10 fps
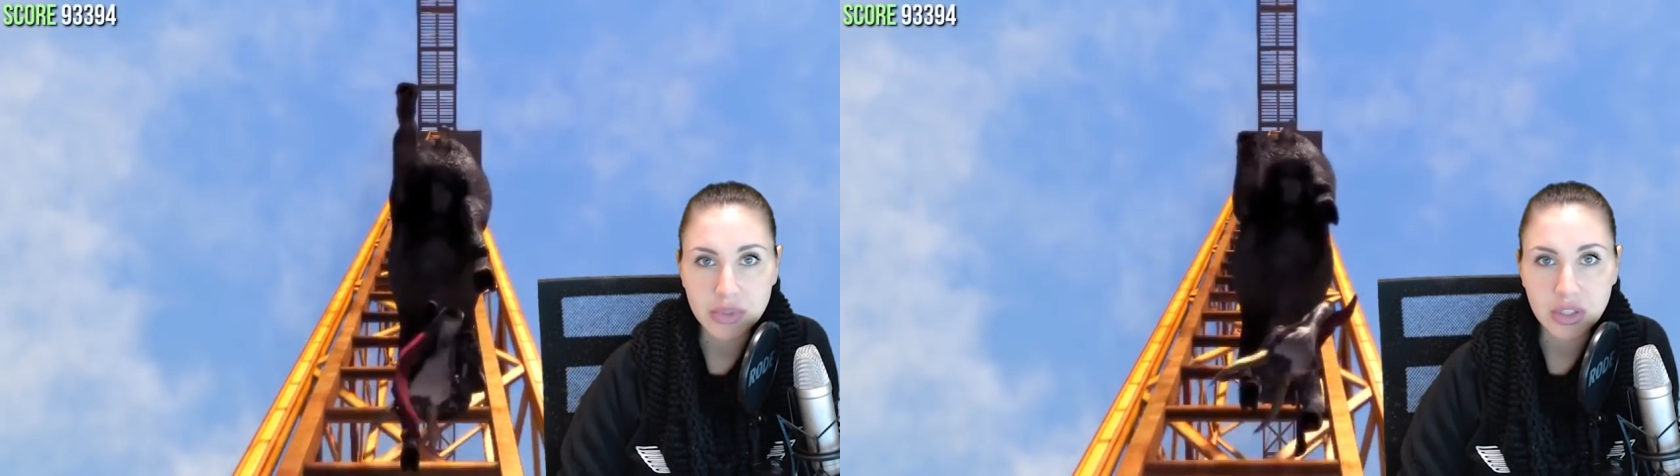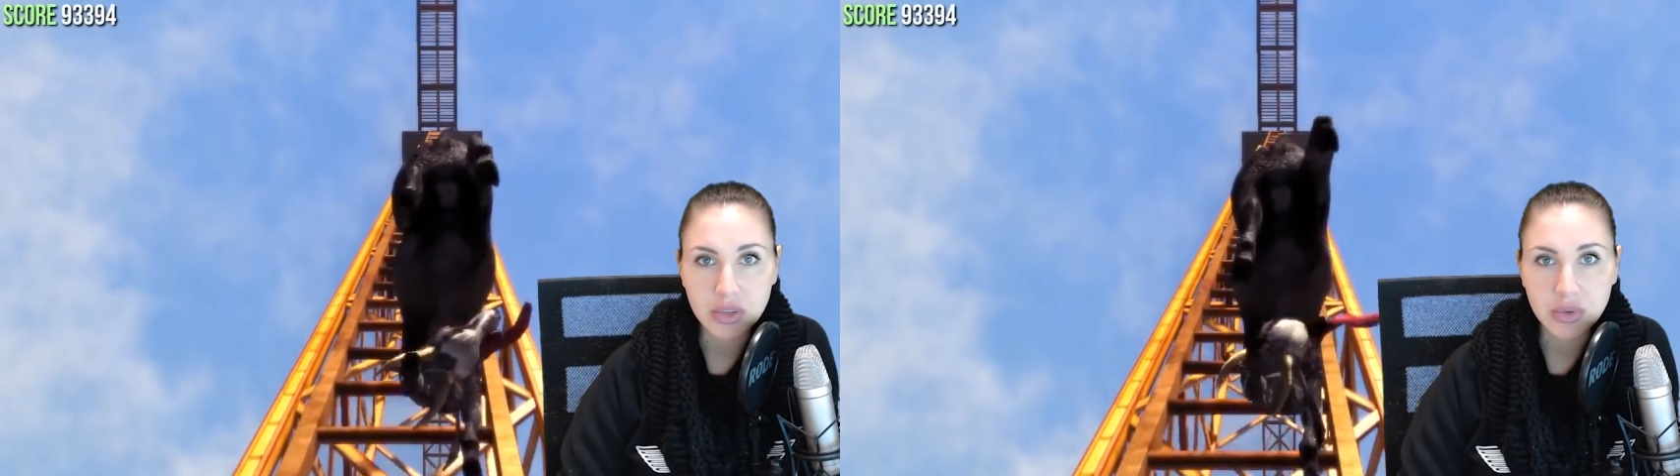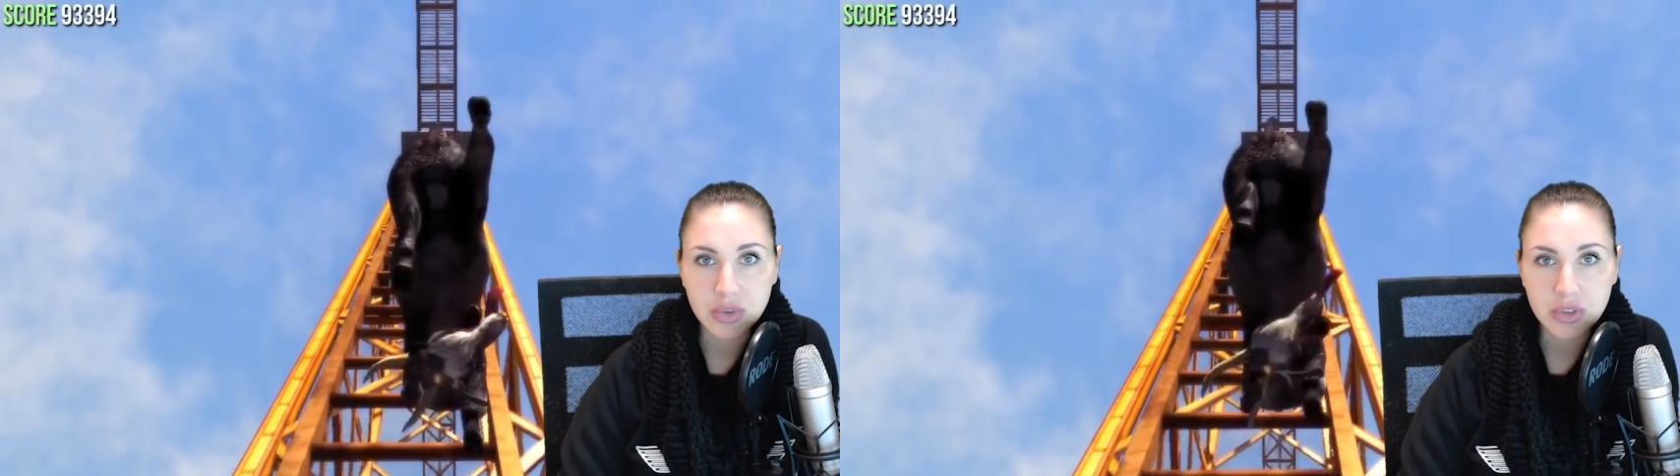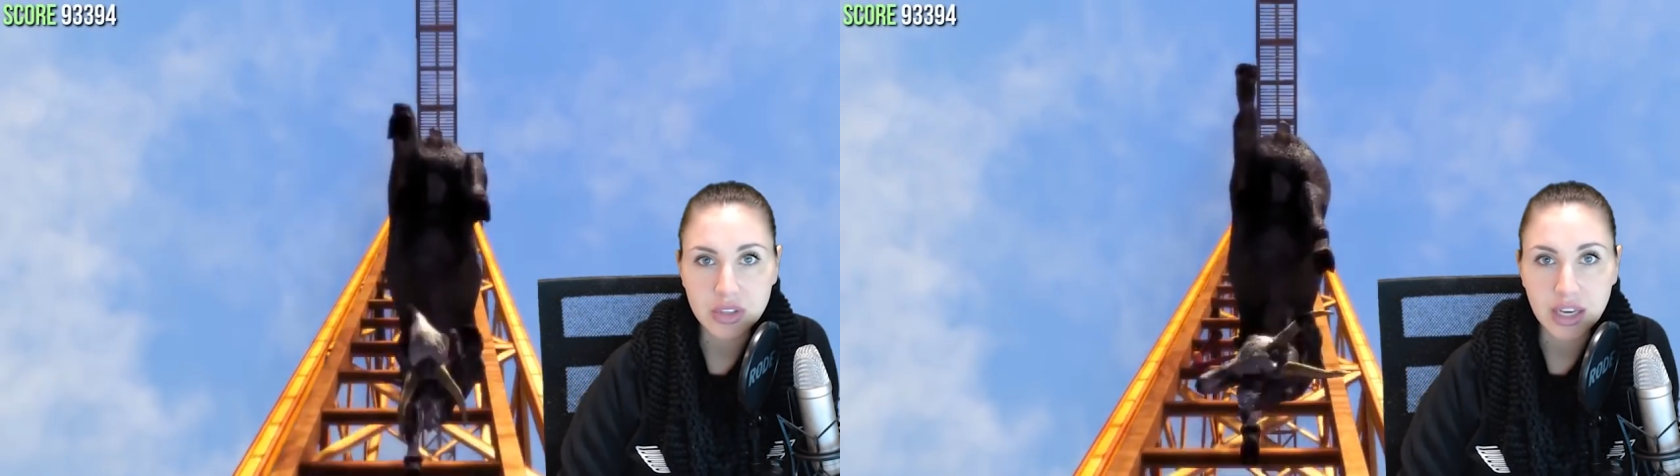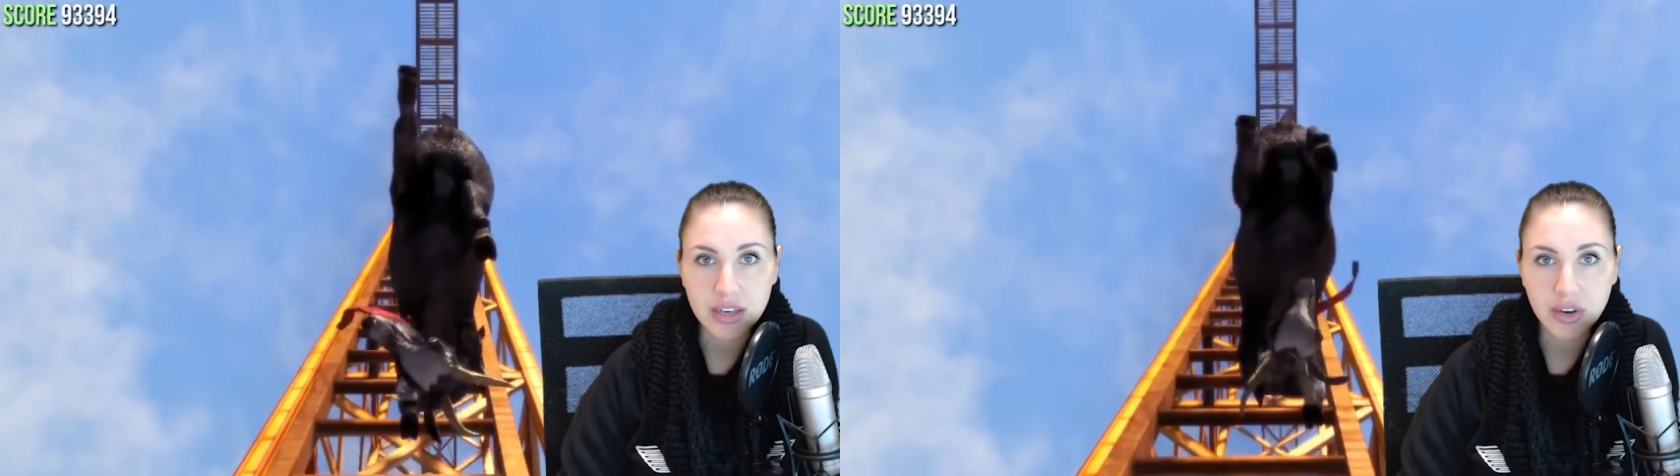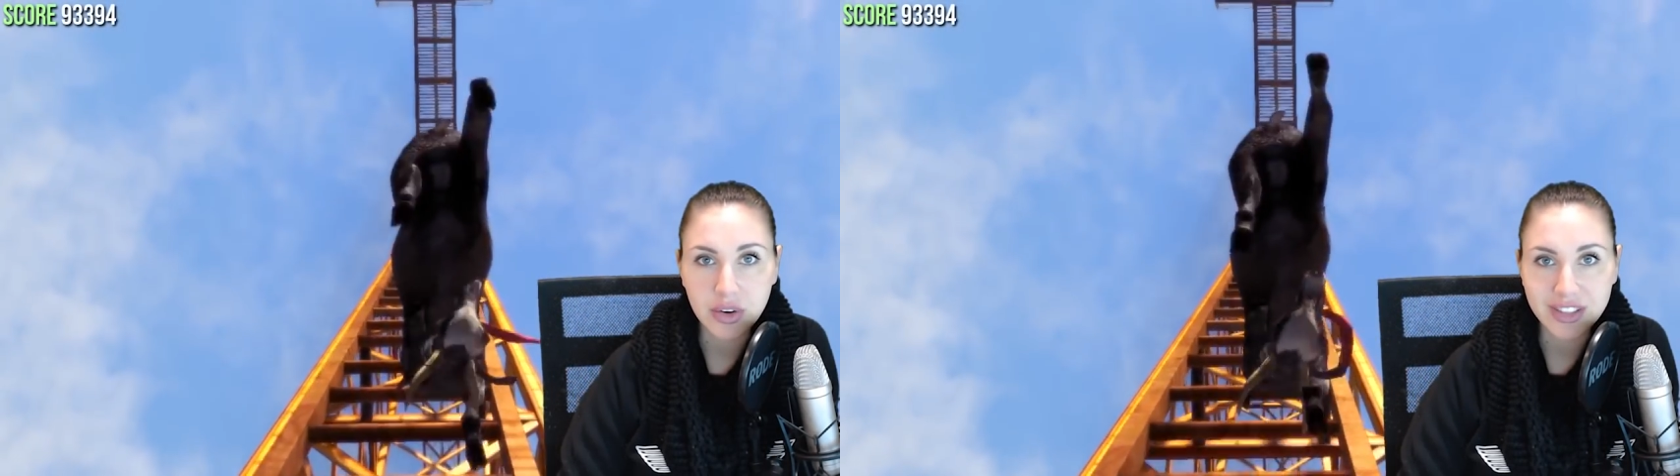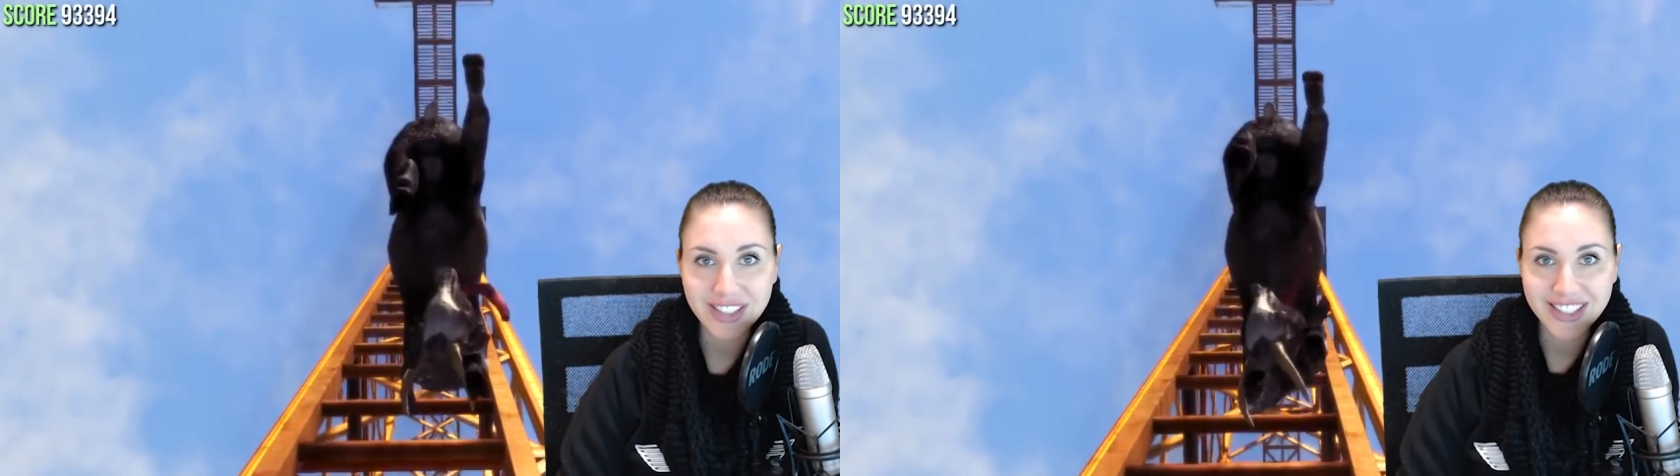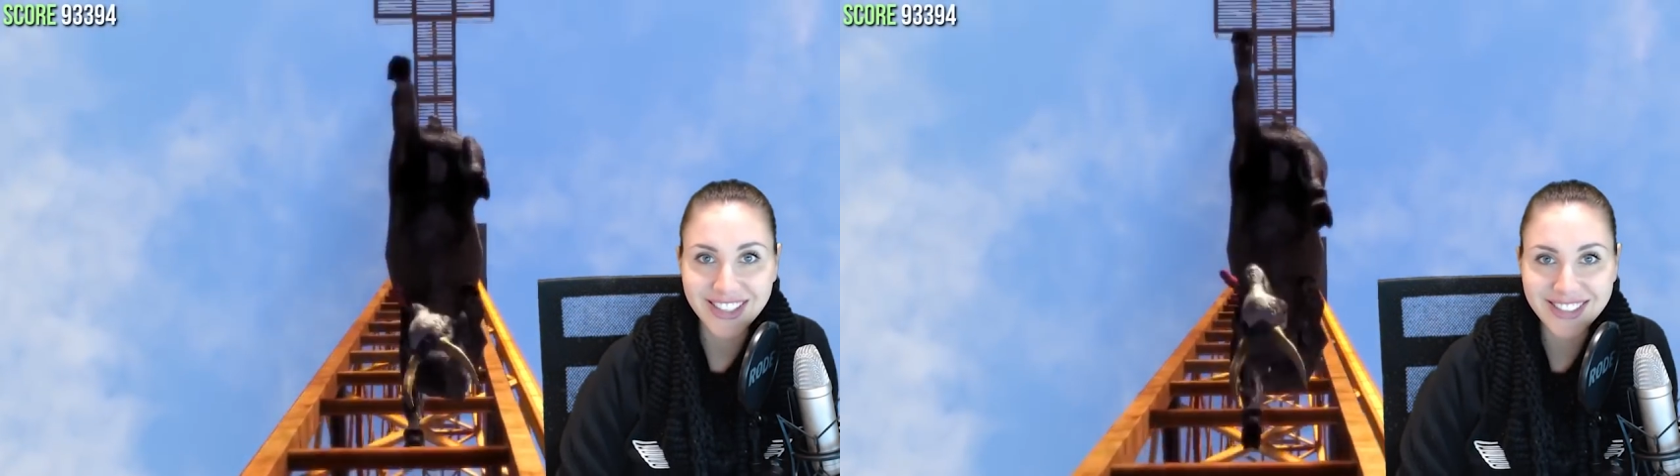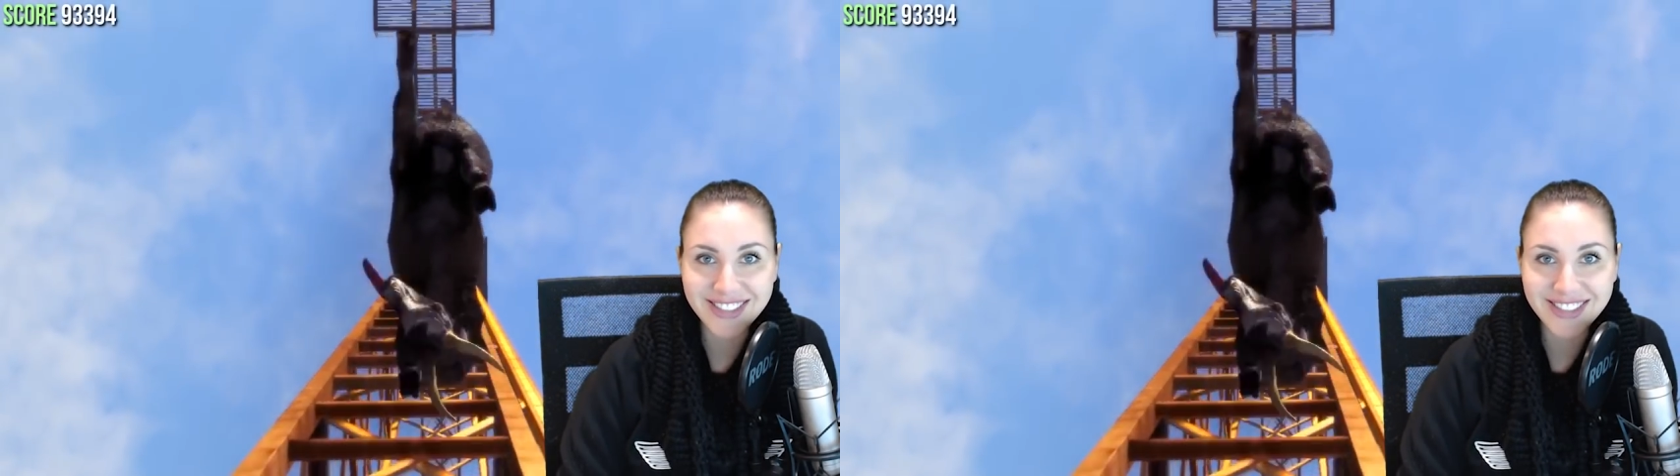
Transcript: sondern nur irgendeinen anderen Rotz.